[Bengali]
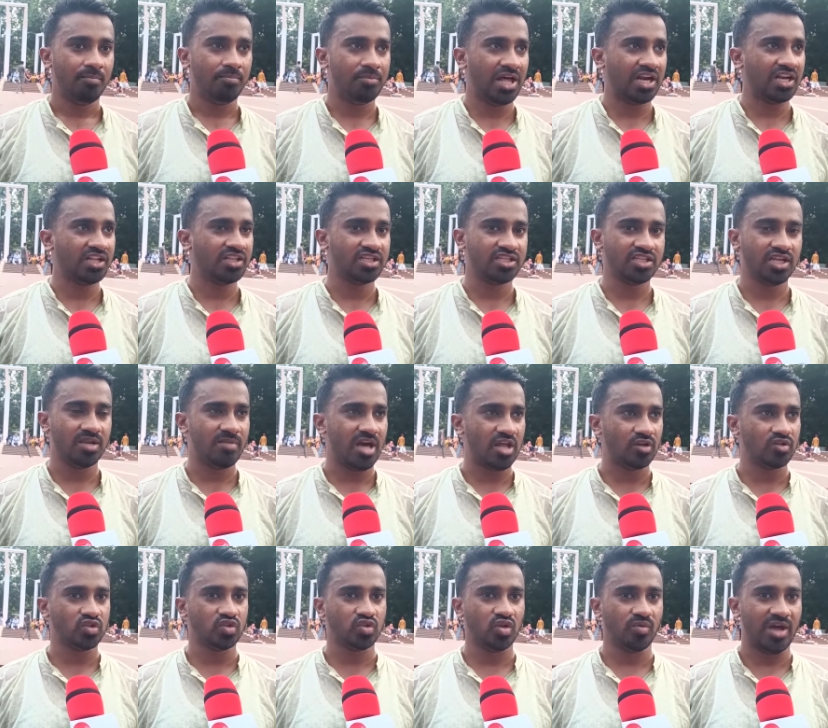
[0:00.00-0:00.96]
বাংলাদেশের
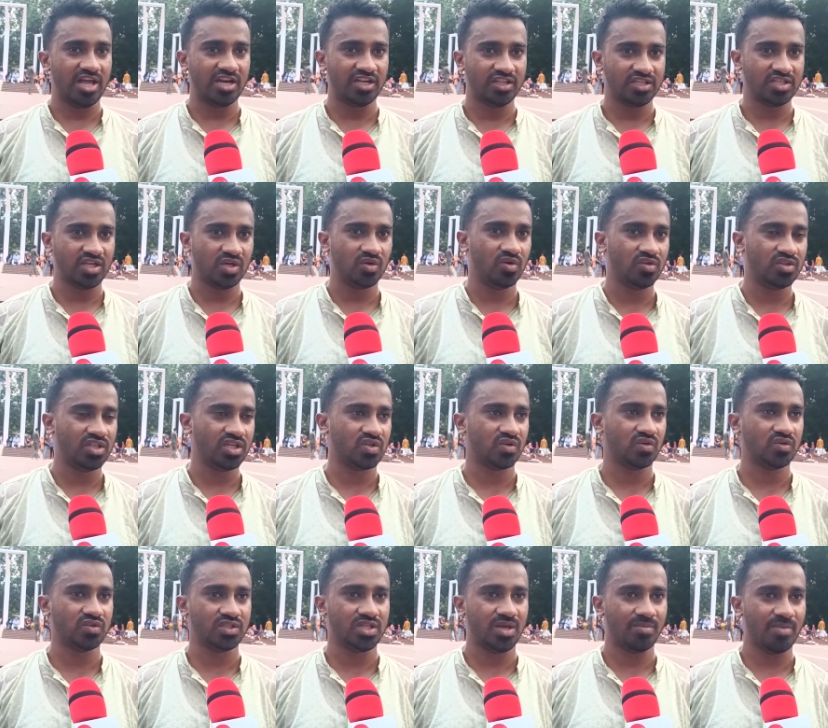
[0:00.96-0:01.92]
মানুষ তো বাংলাদেশের গোয়েন্দা
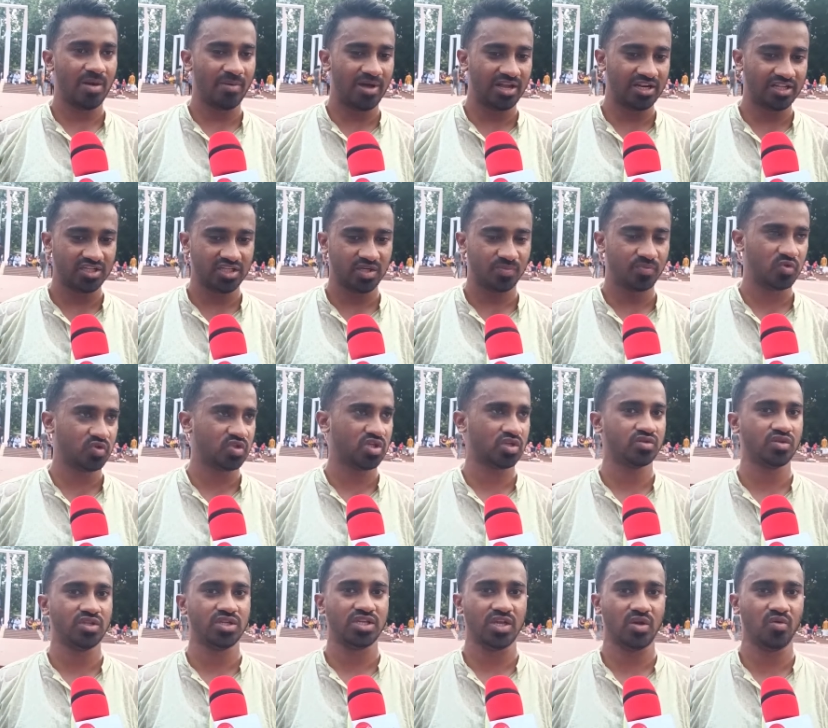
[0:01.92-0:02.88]
সংস্থা বা বাংলাদেশের
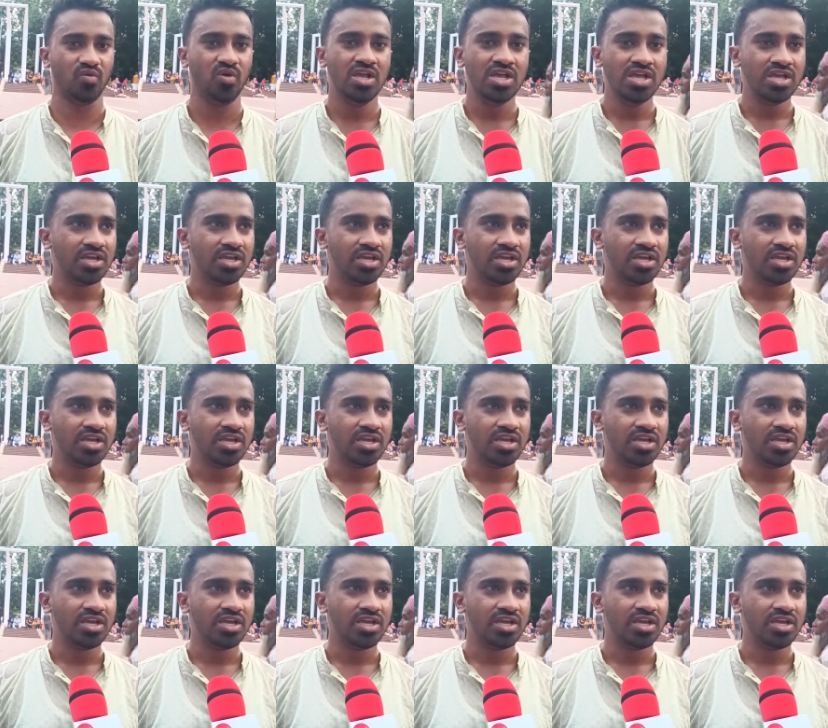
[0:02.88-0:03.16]
প্রশাসনের কেউ